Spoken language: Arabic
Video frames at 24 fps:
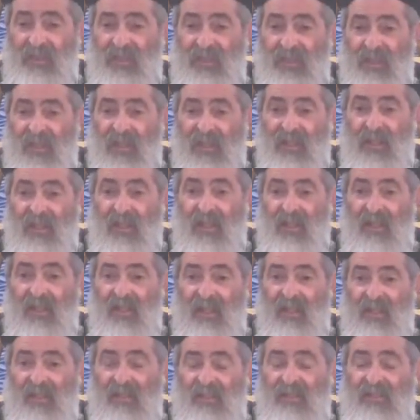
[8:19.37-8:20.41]

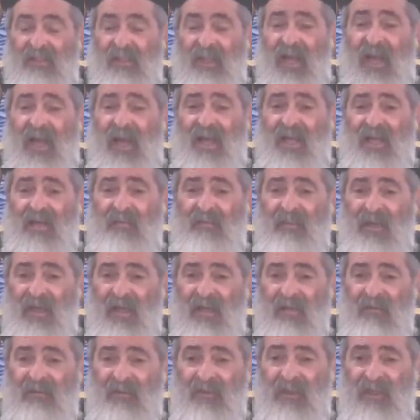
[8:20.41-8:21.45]
دائمة في الكنايس
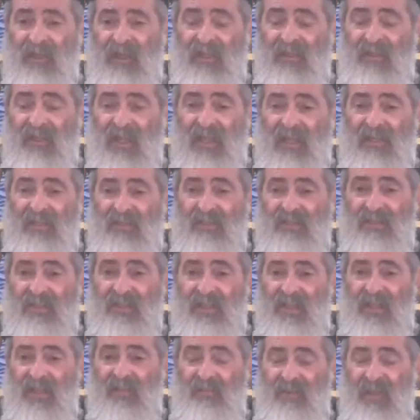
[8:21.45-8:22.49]
إلى مجيئه الثاني
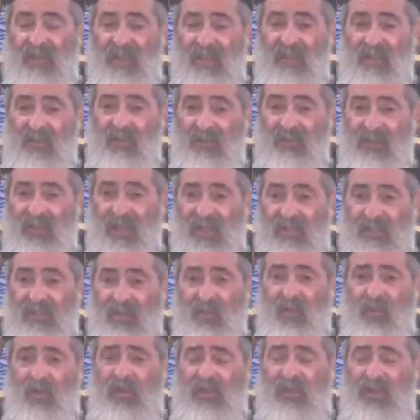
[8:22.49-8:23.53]
كل كلمة
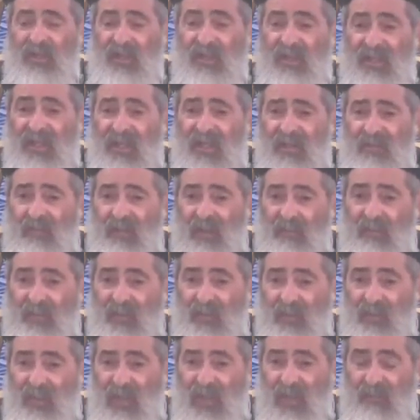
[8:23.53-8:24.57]
بيقولها المسيح
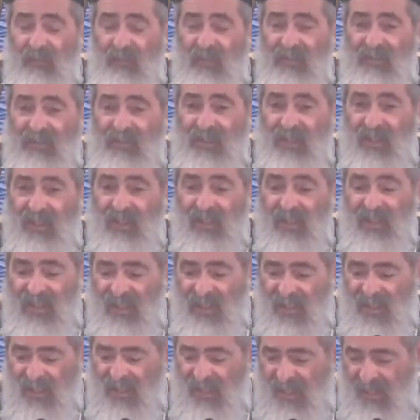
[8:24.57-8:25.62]

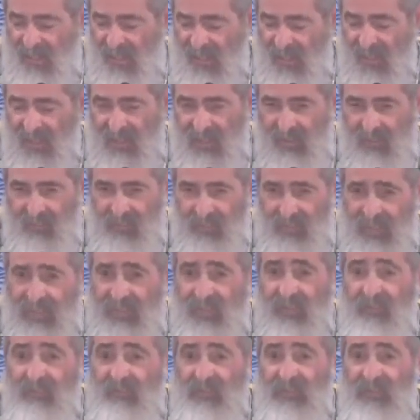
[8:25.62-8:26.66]
ابتدت في الزمن
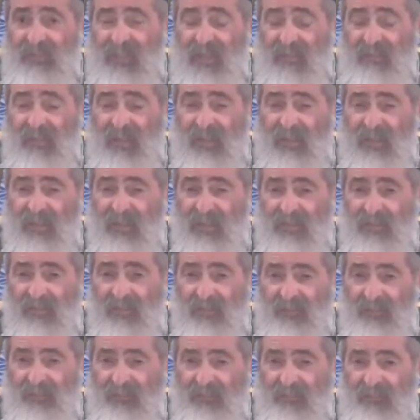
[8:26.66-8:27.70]

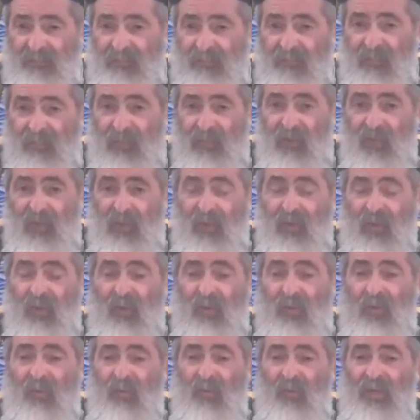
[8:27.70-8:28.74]
والى
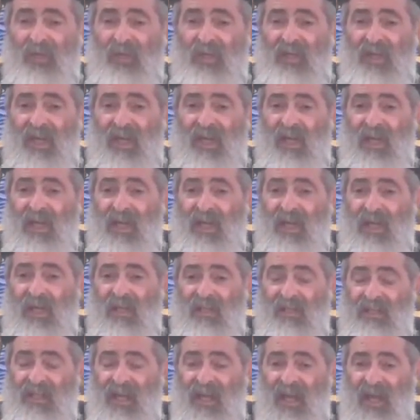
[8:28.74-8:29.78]
نهايه
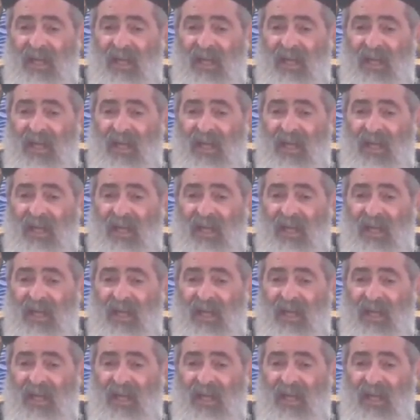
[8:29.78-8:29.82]
الزمن